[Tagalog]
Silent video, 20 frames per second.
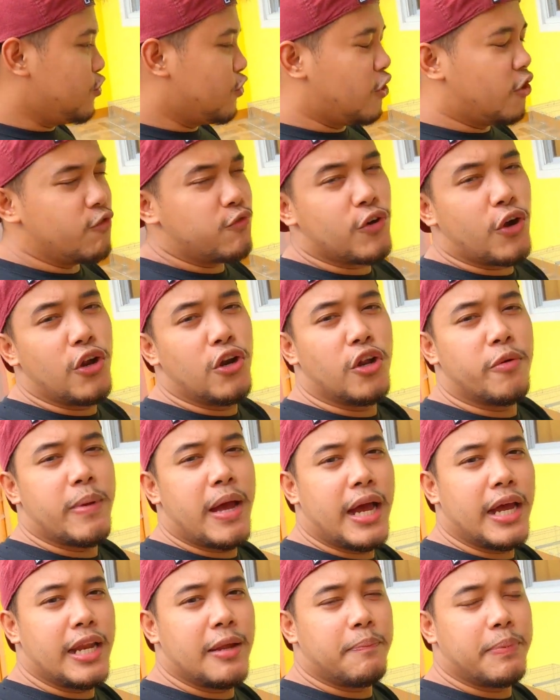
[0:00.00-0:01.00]
yung off color
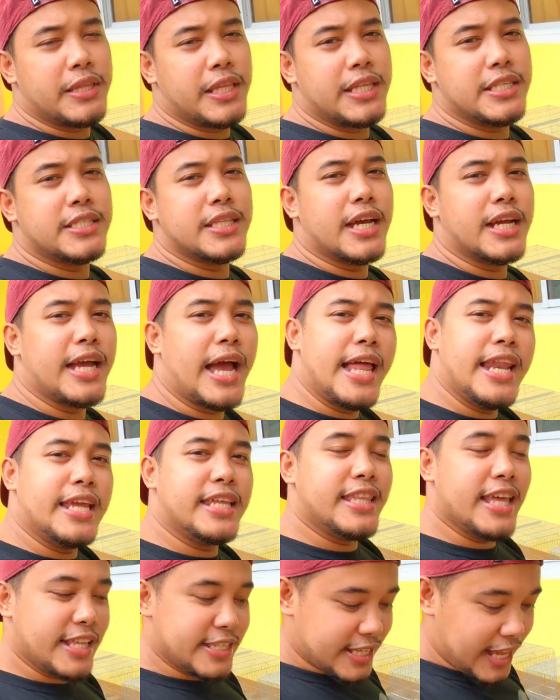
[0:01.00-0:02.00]
mga kalapatids na
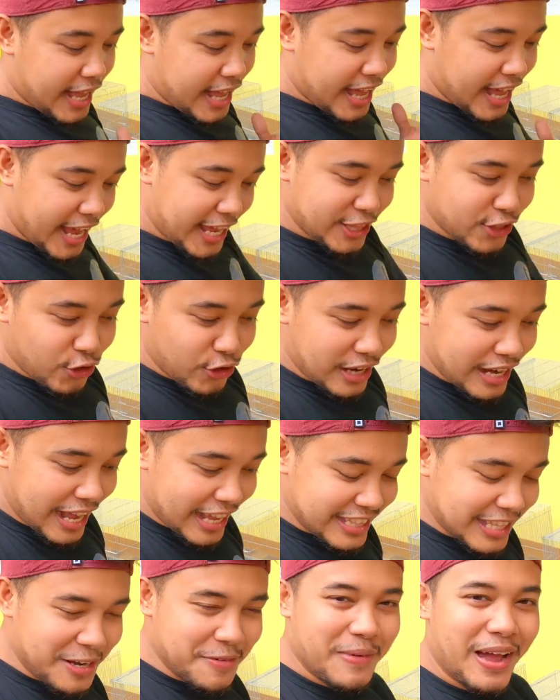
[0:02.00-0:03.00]
galing din sa idol
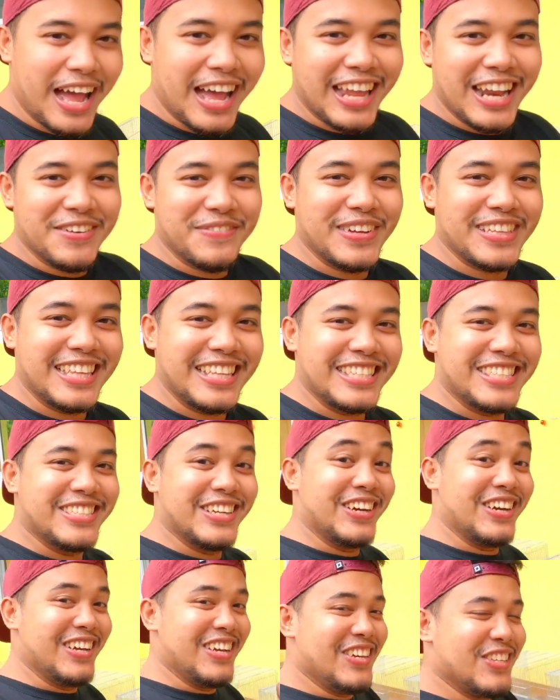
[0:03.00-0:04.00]
natin mga kalapatids
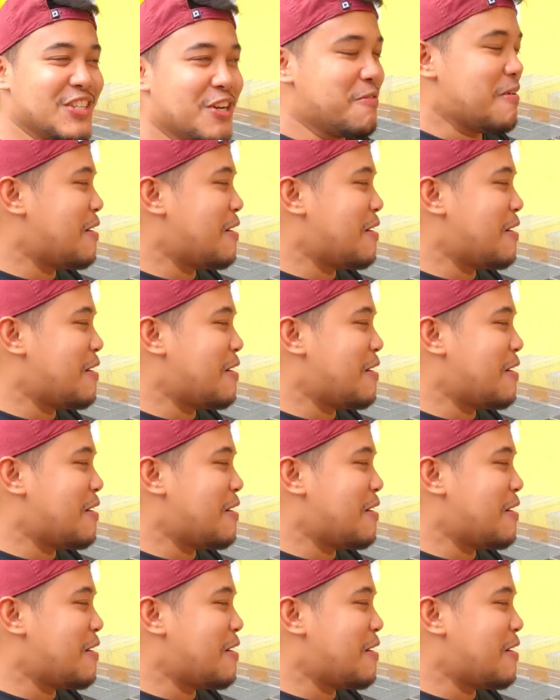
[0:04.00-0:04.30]
no? so